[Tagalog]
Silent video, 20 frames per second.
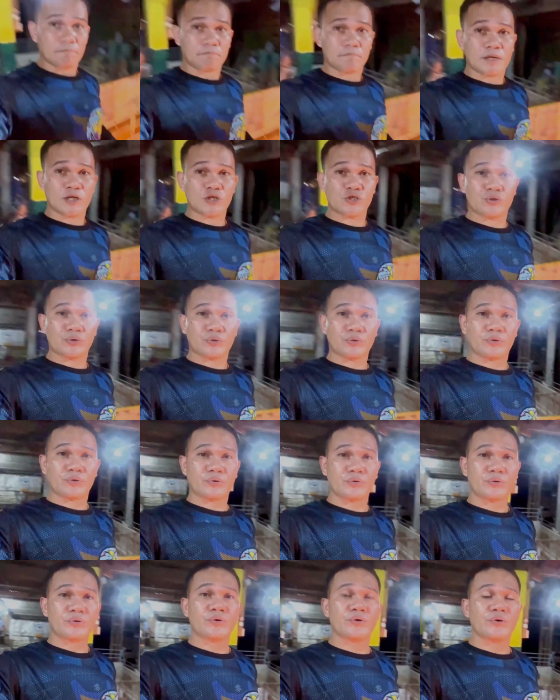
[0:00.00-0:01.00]

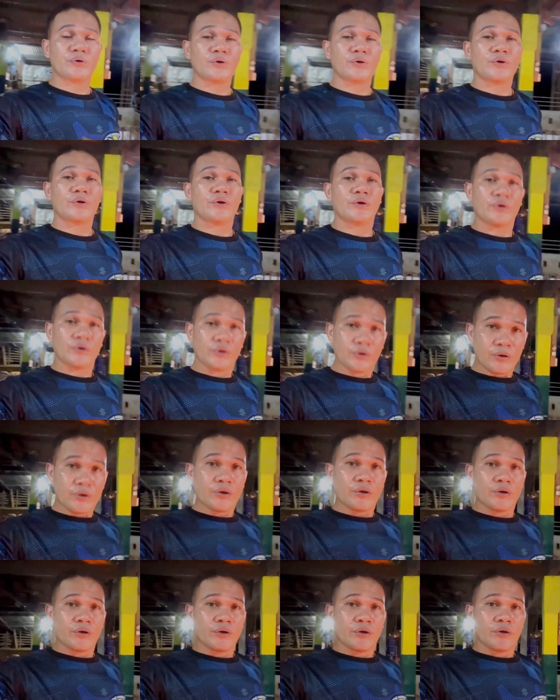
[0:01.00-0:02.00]
Medyo
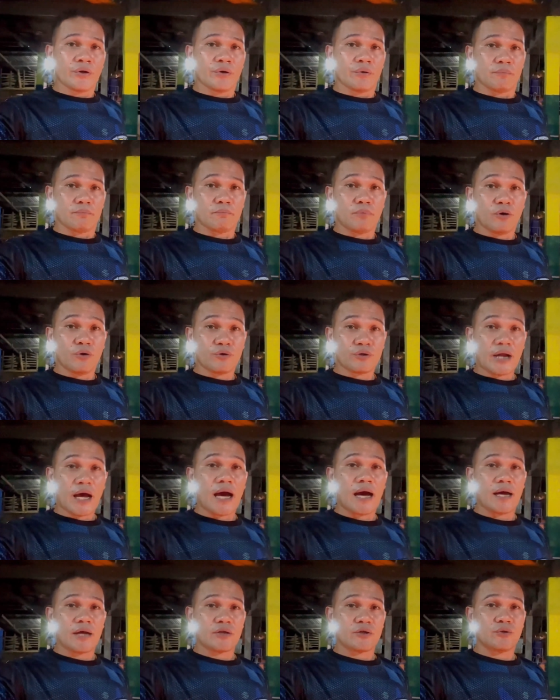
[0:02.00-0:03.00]
buo
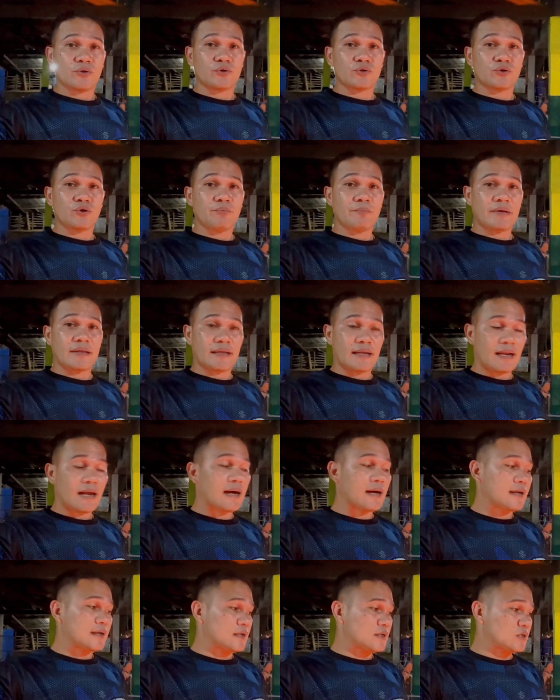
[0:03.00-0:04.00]
na yung dumi
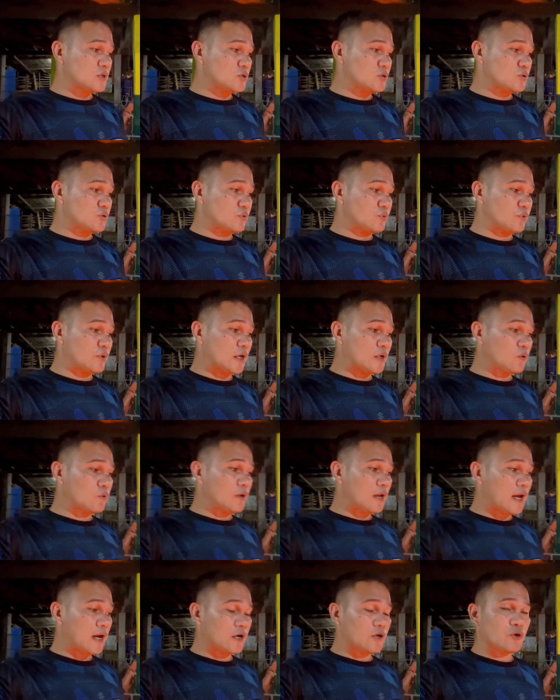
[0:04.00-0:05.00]
nila. So
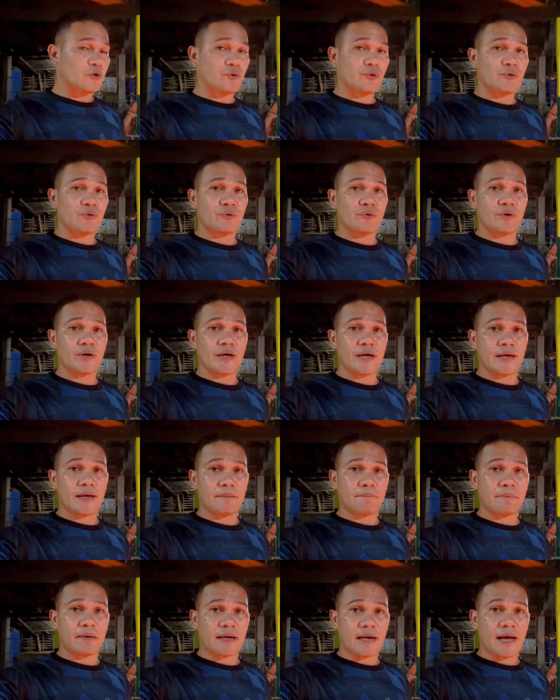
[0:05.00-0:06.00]
ganun lang yung
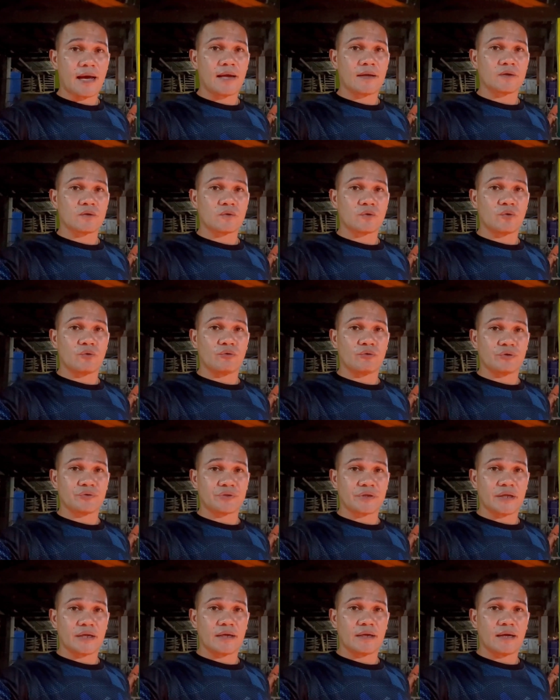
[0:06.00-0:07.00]
uh, paraan
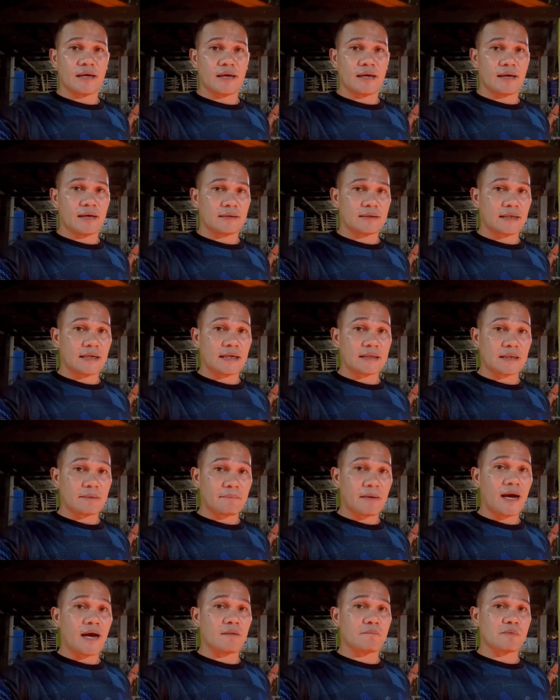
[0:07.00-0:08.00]
kung tin uh, ah,
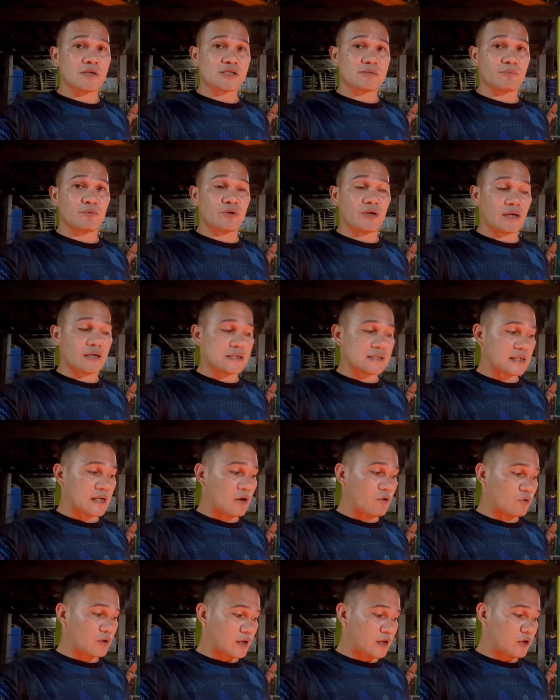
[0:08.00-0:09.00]
tinatamaan mismo ng
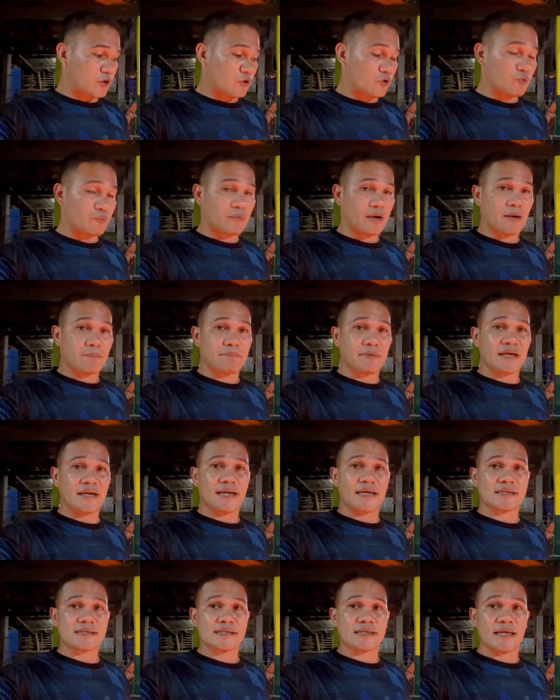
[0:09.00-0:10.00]
scouring yung mga
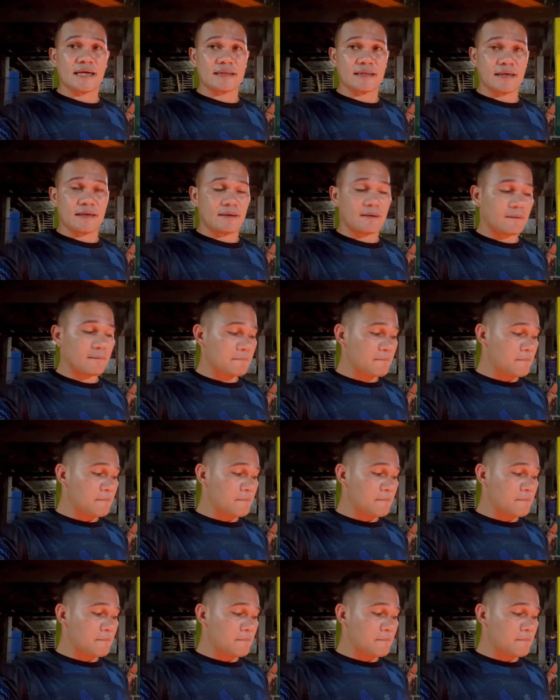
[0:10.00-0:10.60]
piglets natin.